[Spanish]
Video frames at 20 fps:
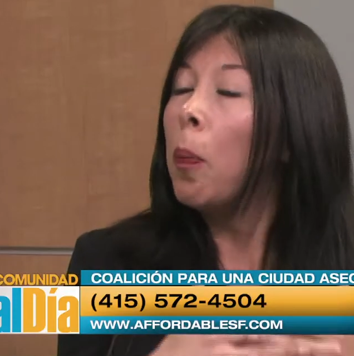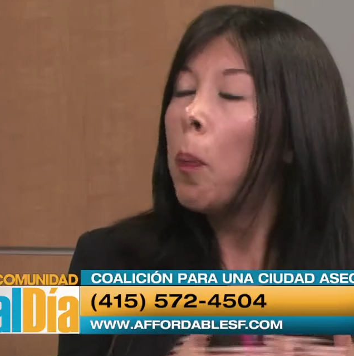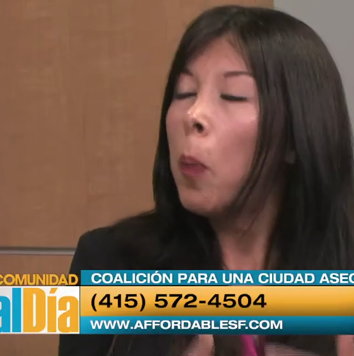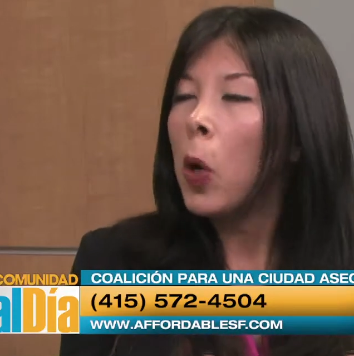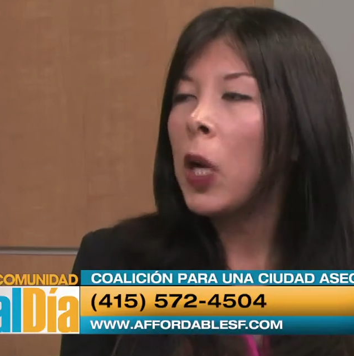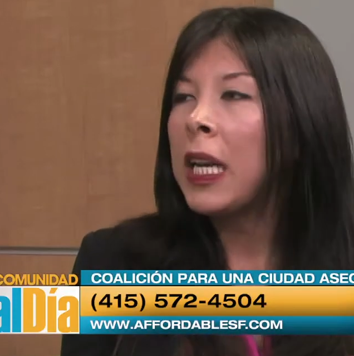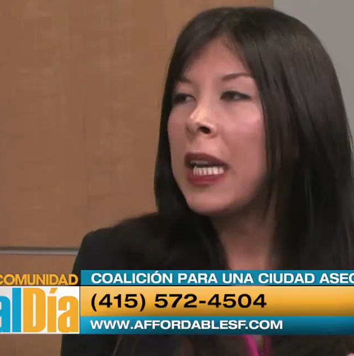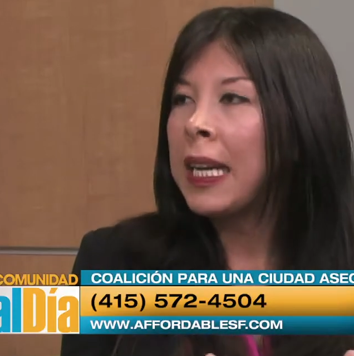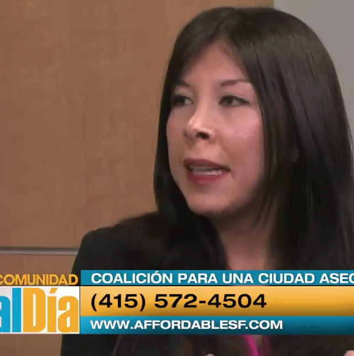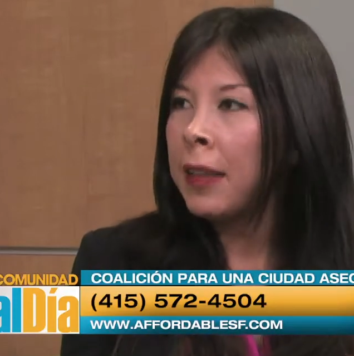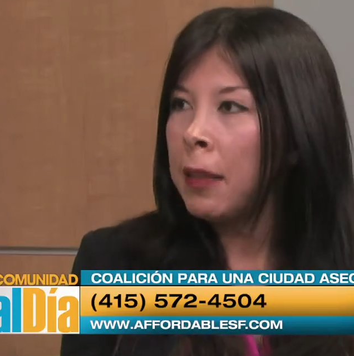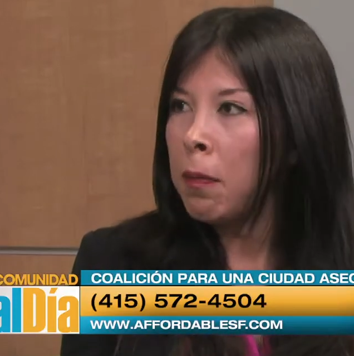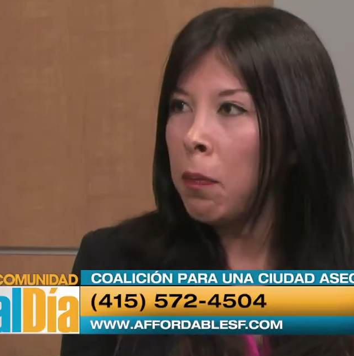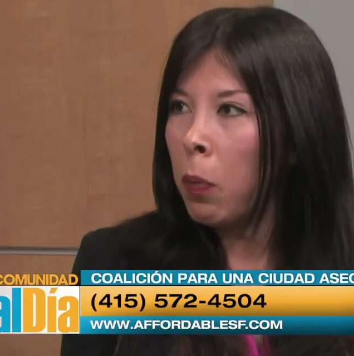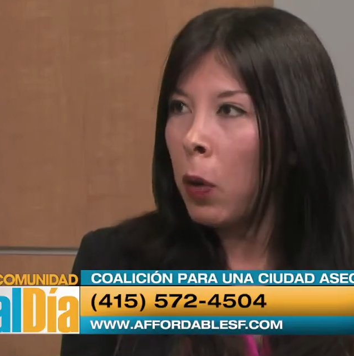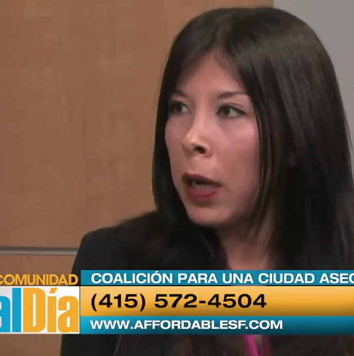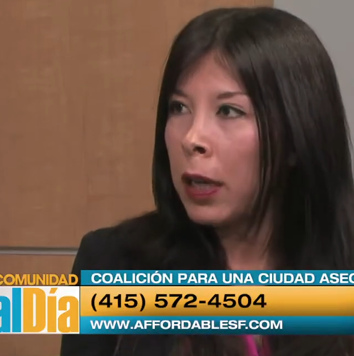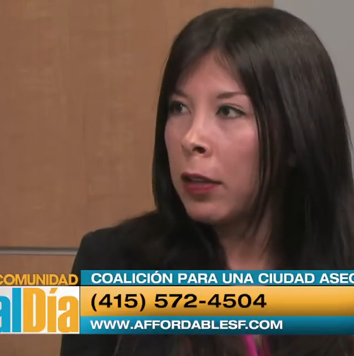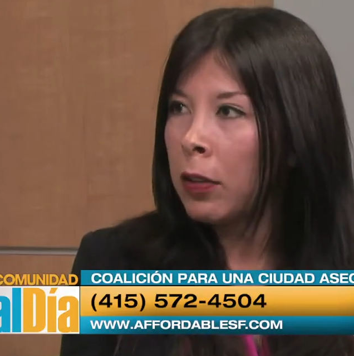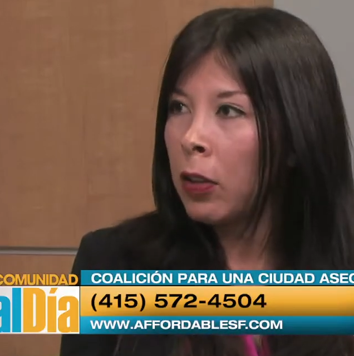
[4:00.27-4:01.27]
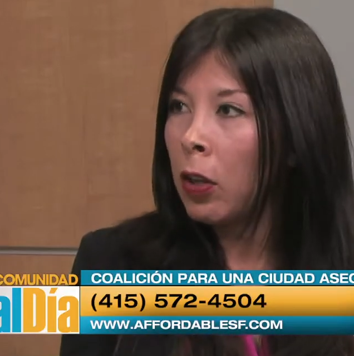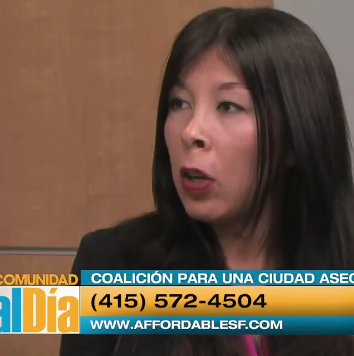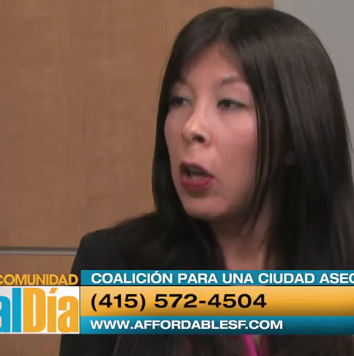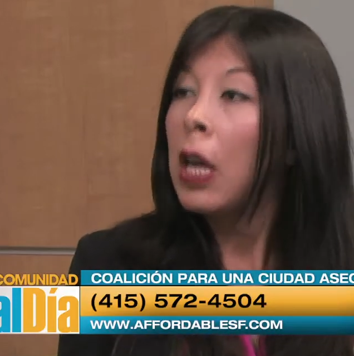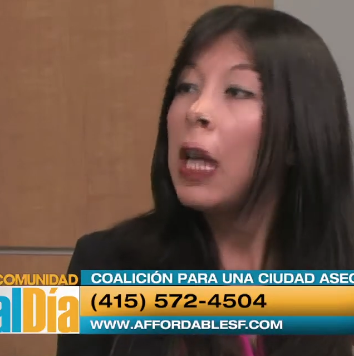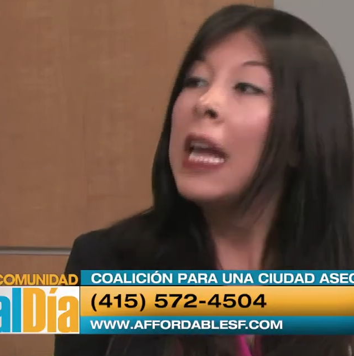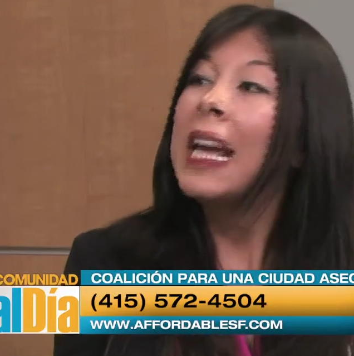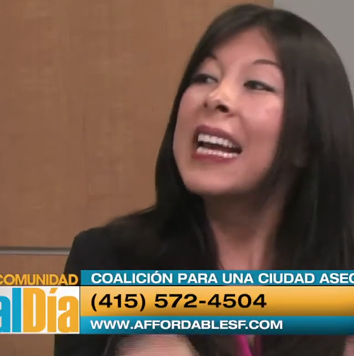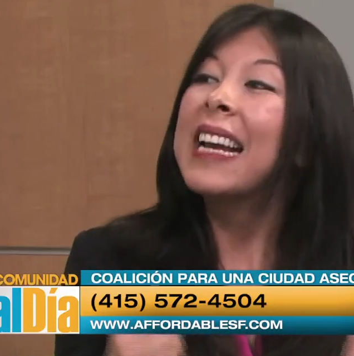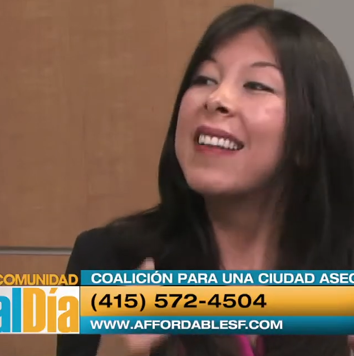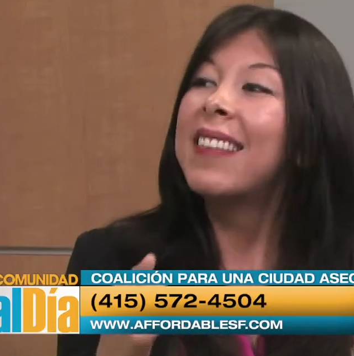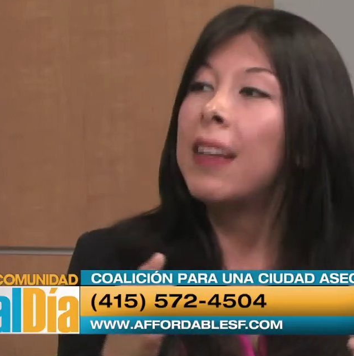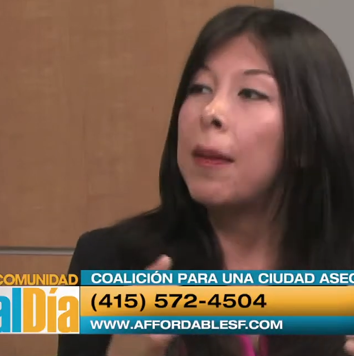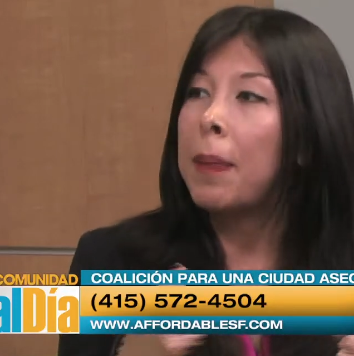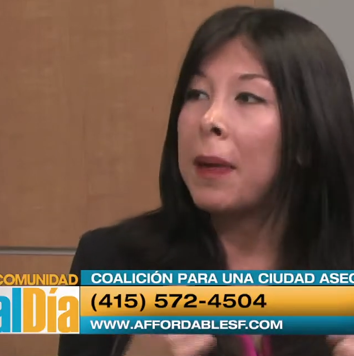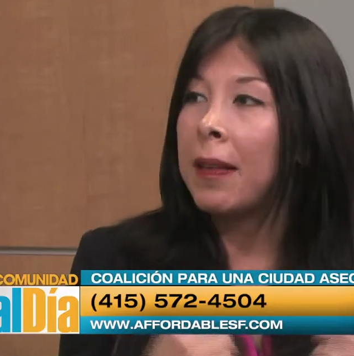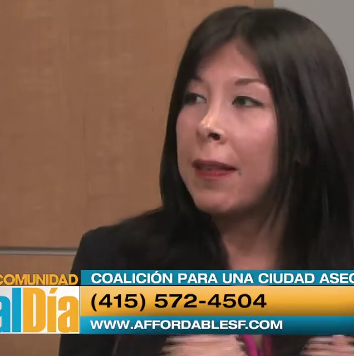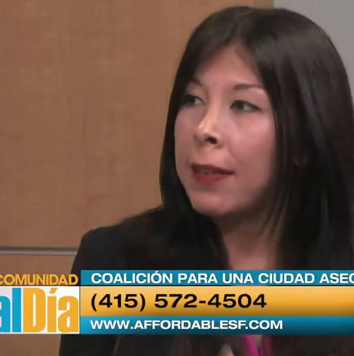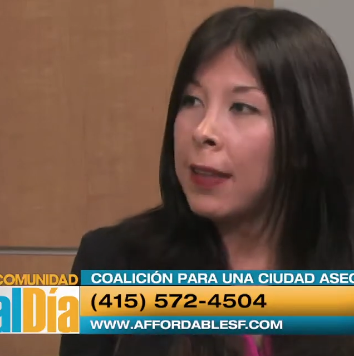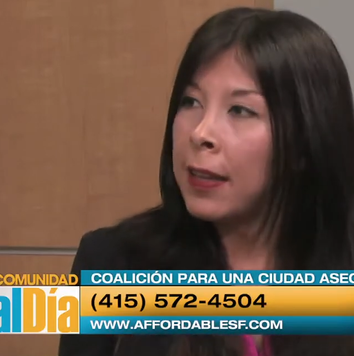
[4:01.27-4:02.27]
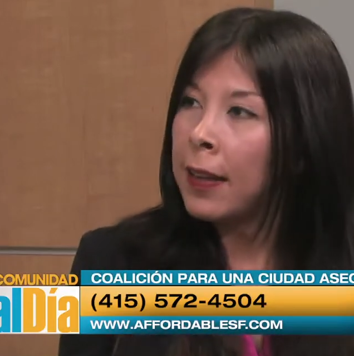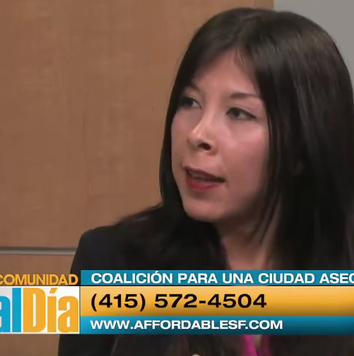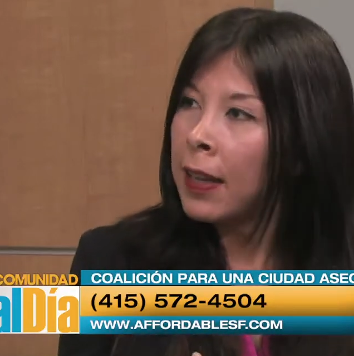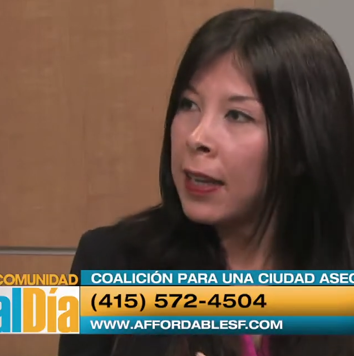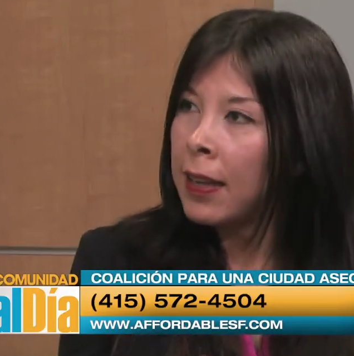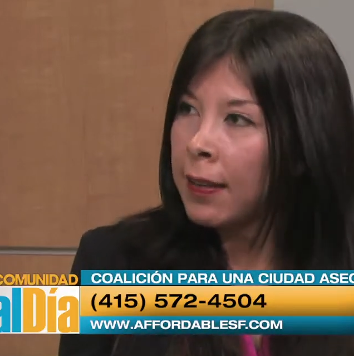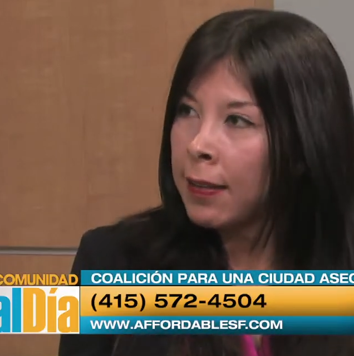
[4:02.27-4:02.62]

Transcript: oponen a este impuesto, que se presenten